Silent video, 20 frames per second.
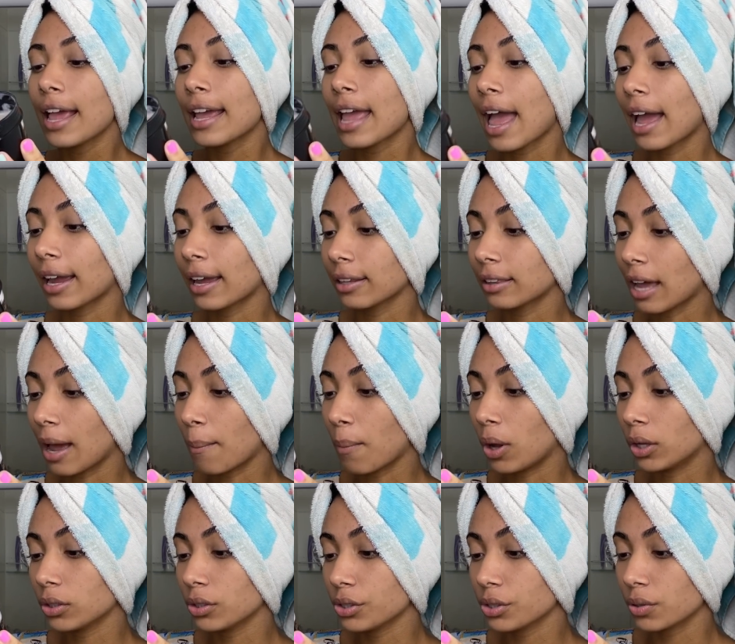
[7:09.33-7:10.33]
E aí que tá,
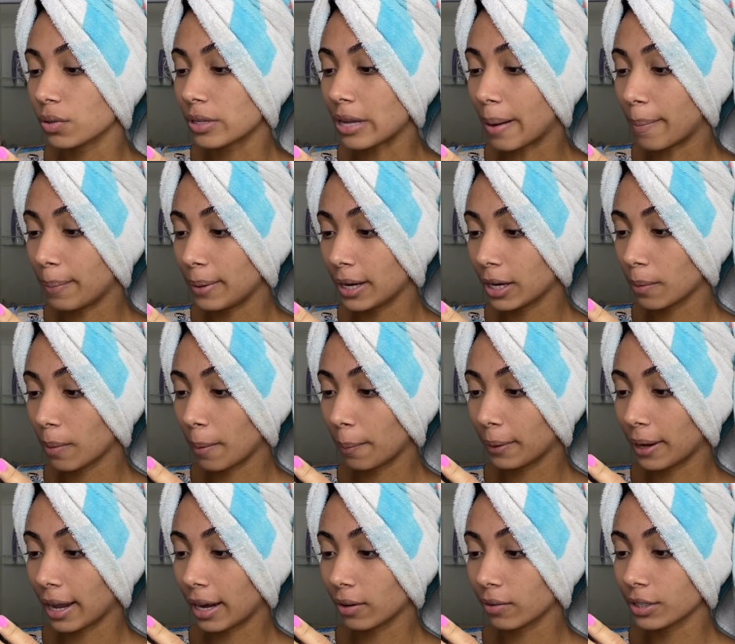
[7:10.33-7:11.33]
modo de uso. Aplica uma
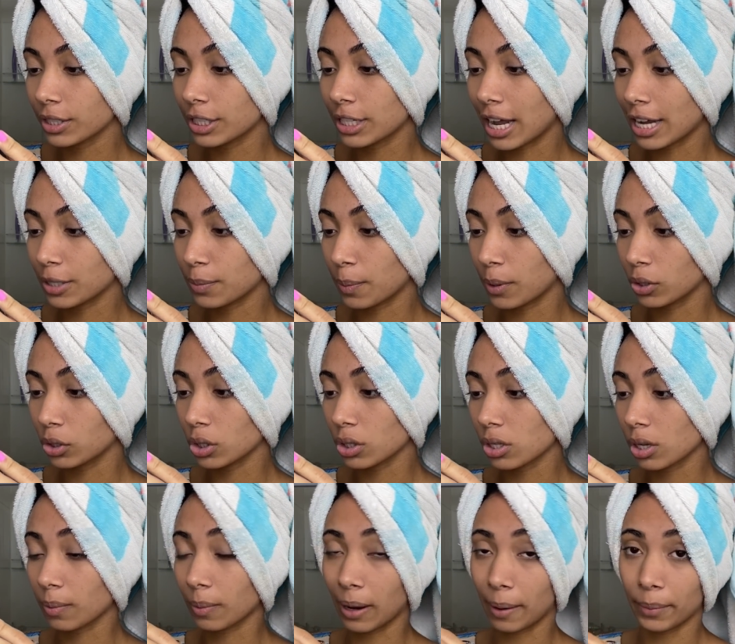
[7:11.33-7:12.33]
pequena quantidade de produto
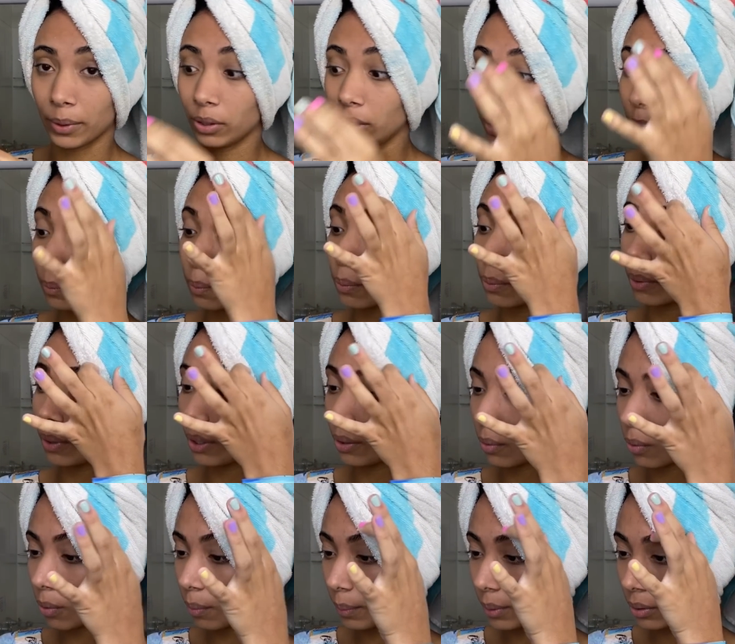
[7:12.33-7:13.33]
sobre o cabelo limpo e
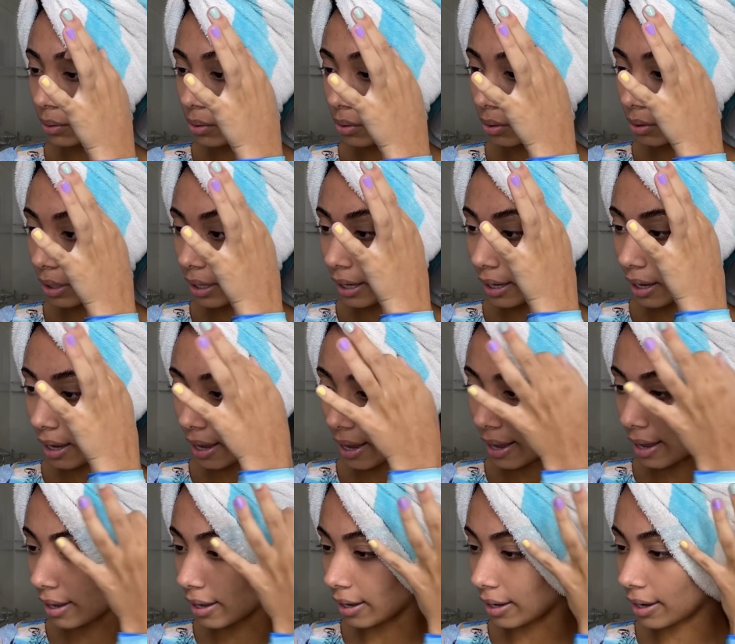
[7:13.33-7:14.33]
úmido,
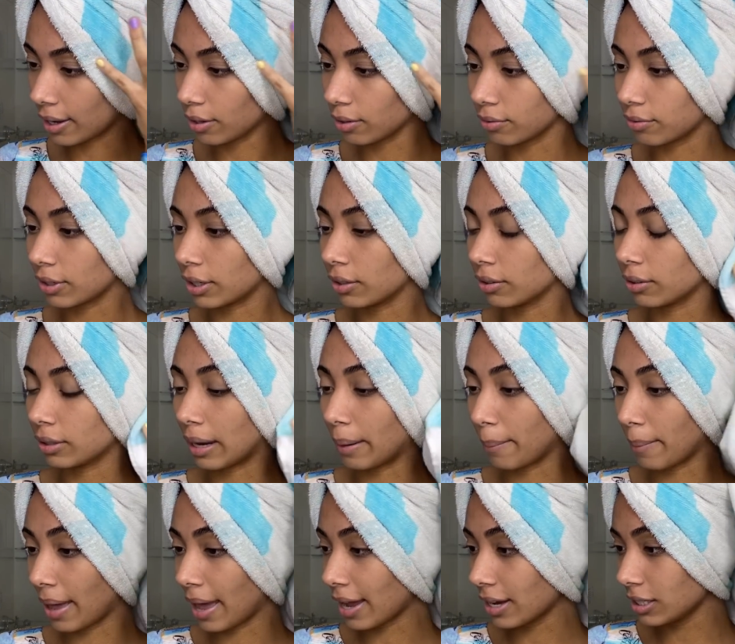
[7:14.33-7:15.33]
é, na
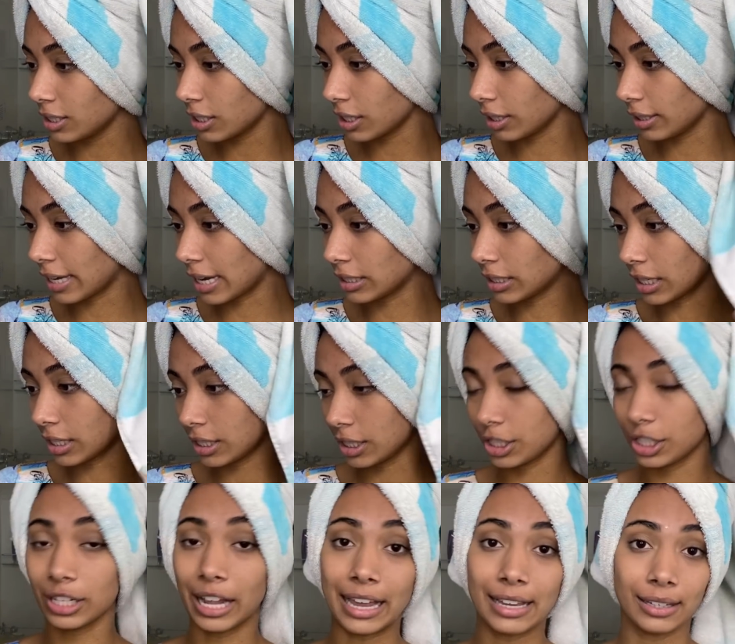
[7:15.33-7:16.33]
mecha e deixa agir
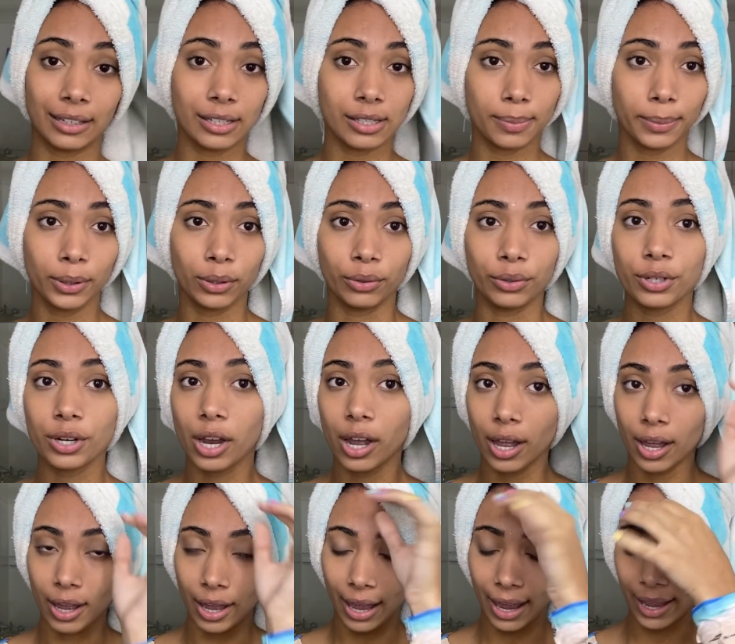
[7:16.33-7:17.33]
de 10 a 15 minutos.
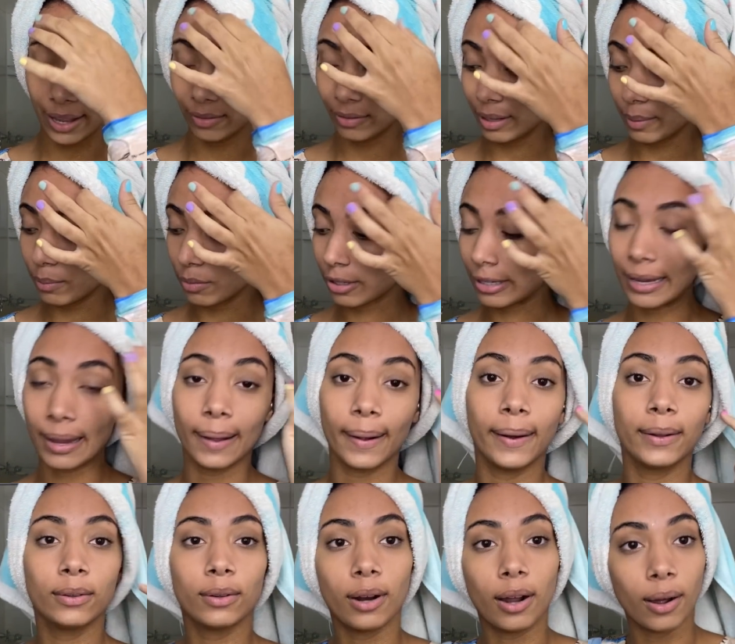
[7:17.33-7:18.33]
É, não tem muito
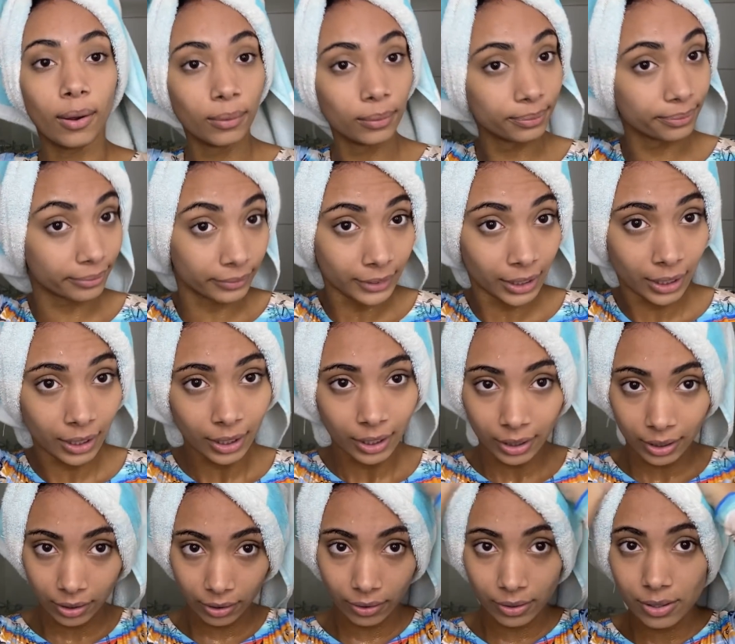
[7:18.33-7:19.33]
segredo não.
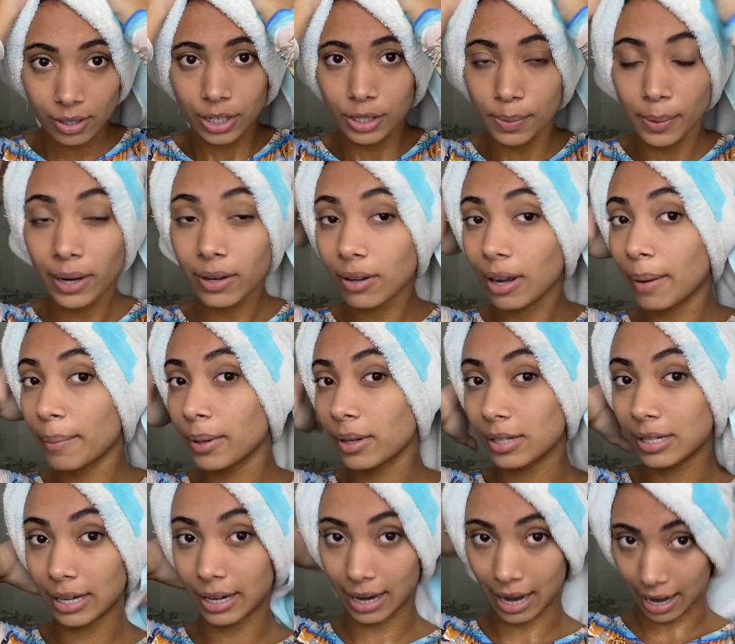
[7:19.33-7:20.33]
Então é só esperar o cabelo
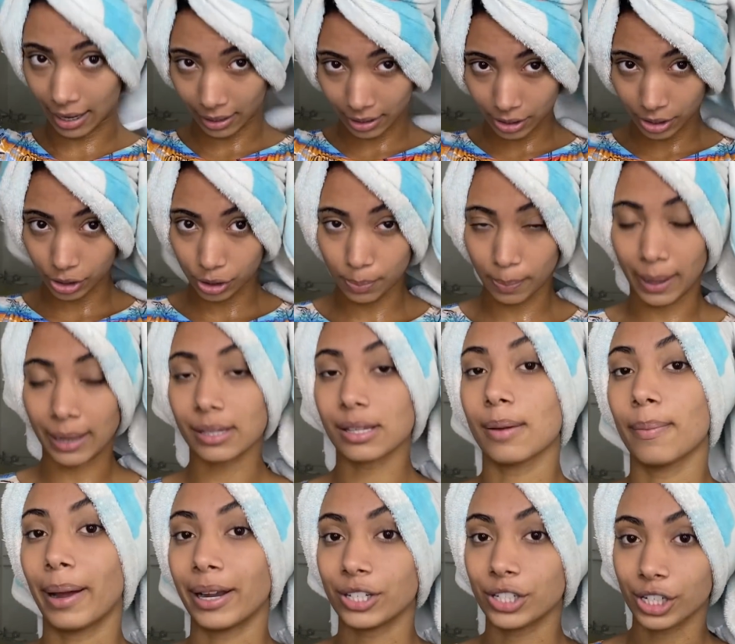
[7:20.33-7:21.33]
secar que a gente passa a
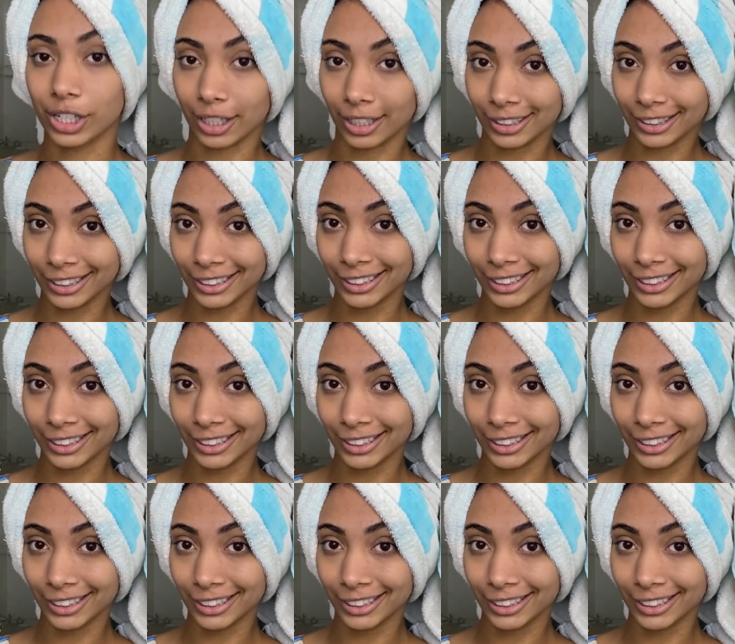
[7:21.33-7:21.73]
máscara.